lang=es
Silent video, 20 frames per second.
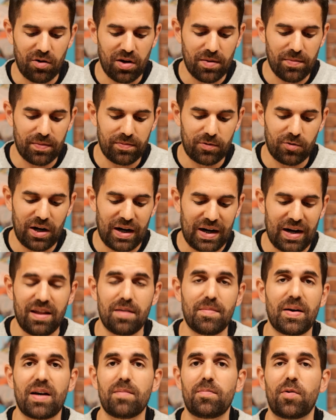con la, calidad
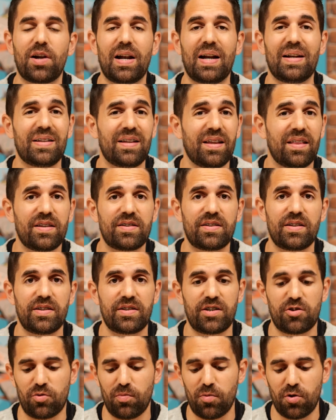de imagen porque la nitidez
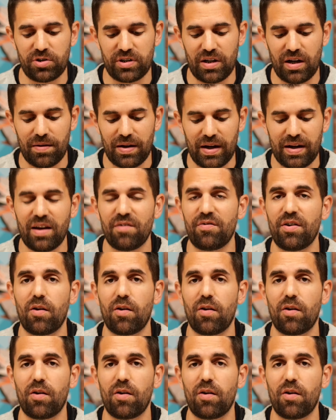es asombrosa. La verdad que